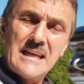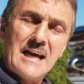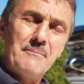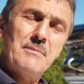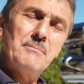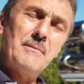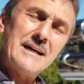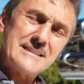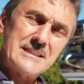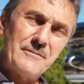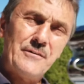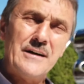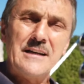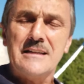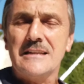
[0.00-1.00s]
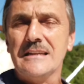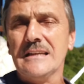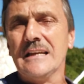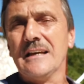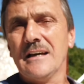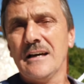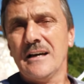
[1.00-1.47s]
Yani bir masrafa e,
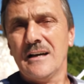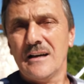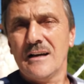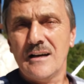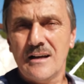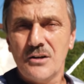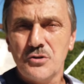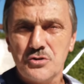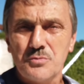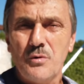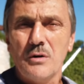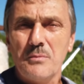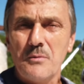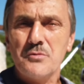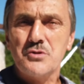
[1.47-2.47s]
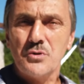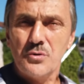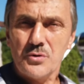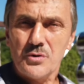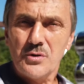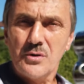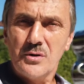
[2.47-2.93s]
lüzum olmamış
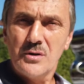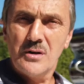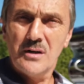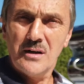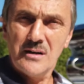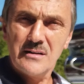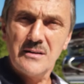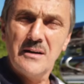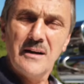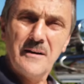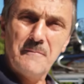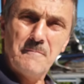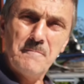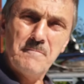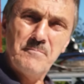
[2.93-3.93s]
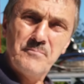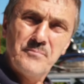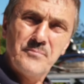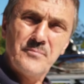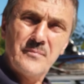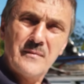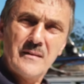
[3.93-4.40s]
olur. Anladım. Diyelim ki
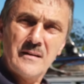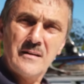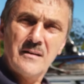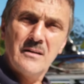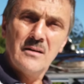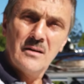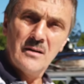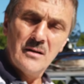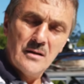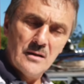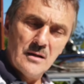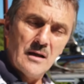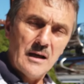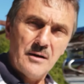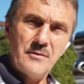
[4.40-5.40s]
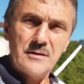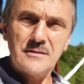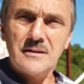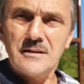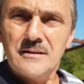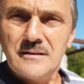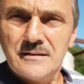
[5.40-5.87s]
sert bir dolu yağdı. Dolu
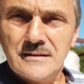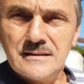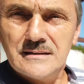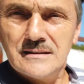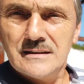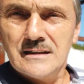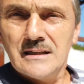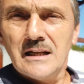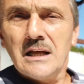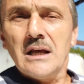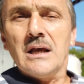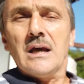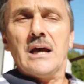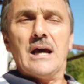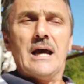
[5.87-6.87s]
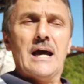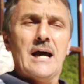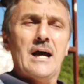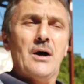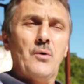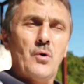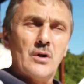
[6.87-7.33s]
da bu parçalanır mı?
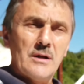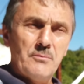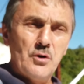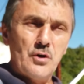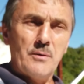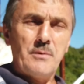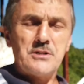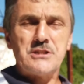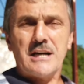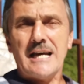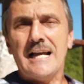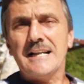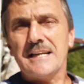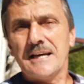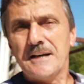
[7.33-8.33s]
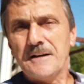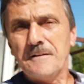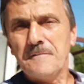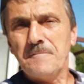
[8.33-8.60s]
e, olabiliyor başa geldi.